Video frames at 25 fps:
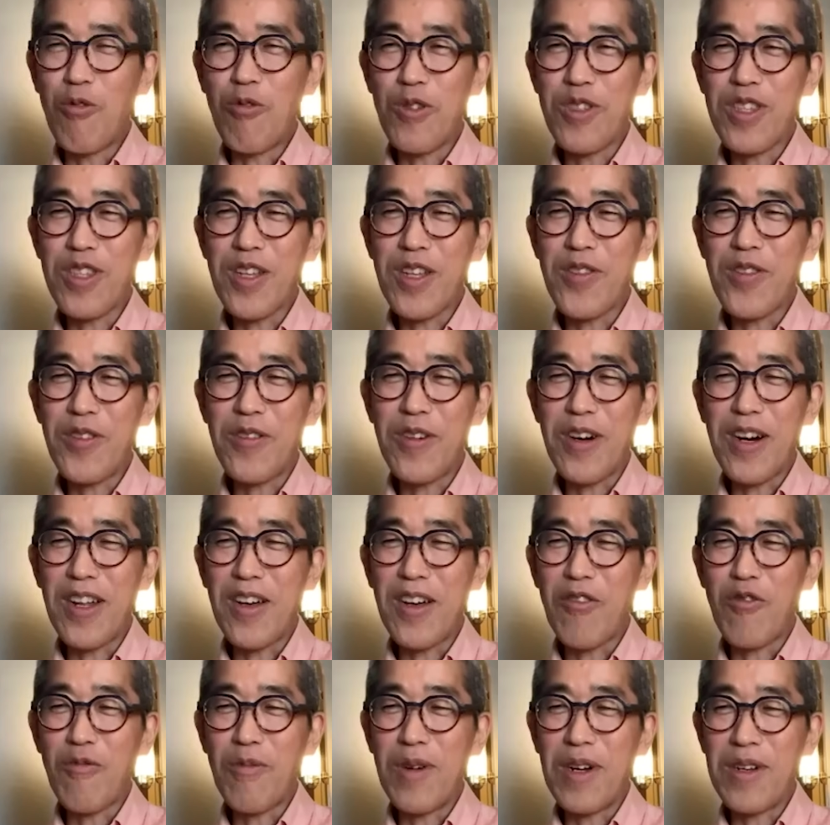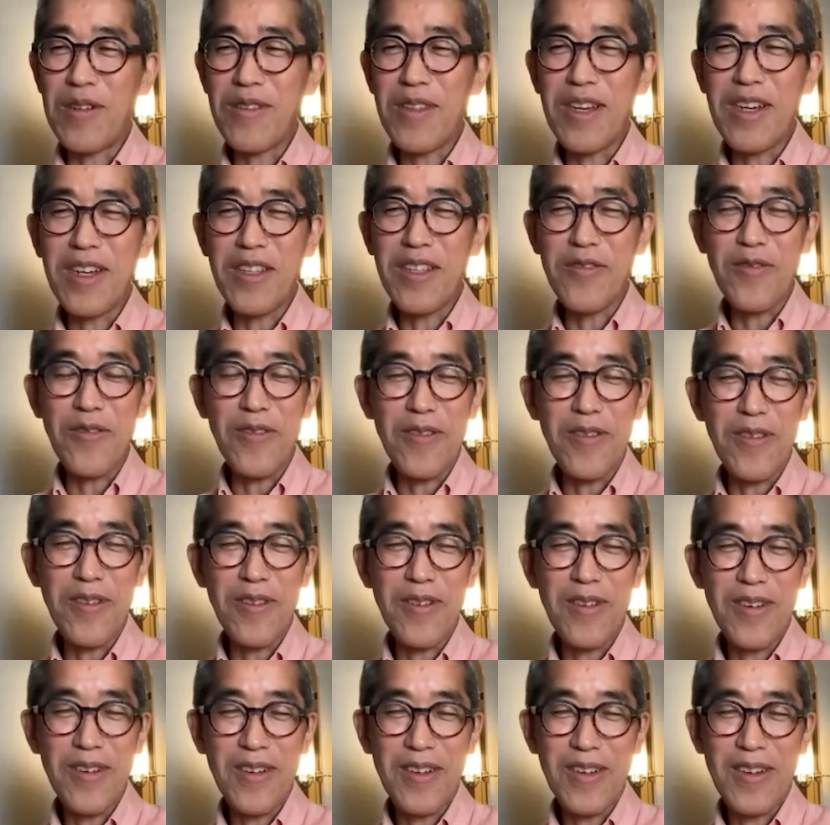横行しちゃってるから困るなと。
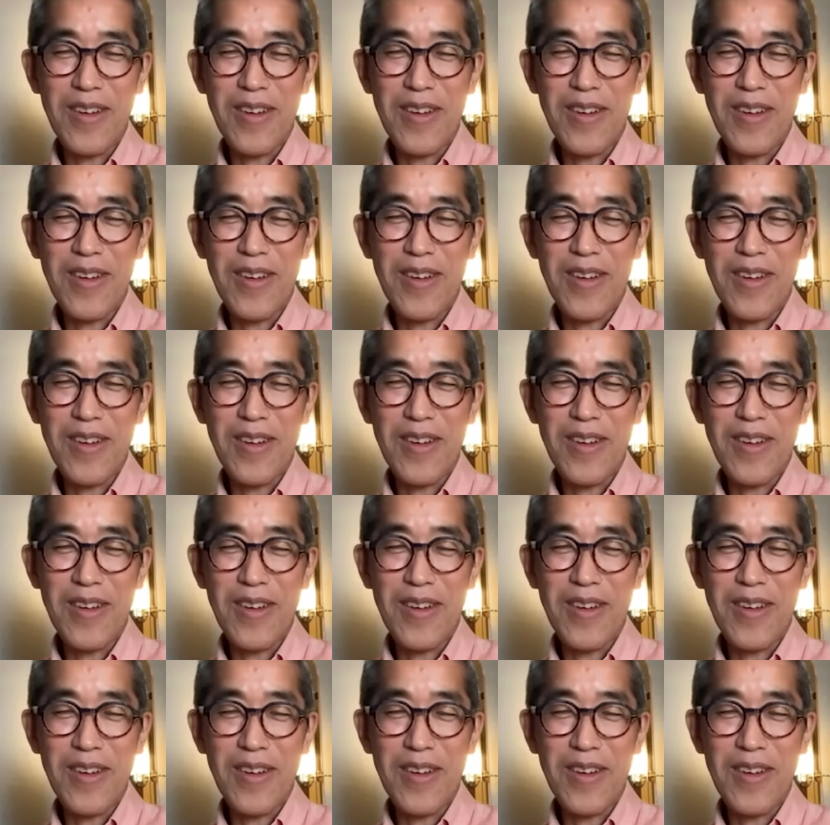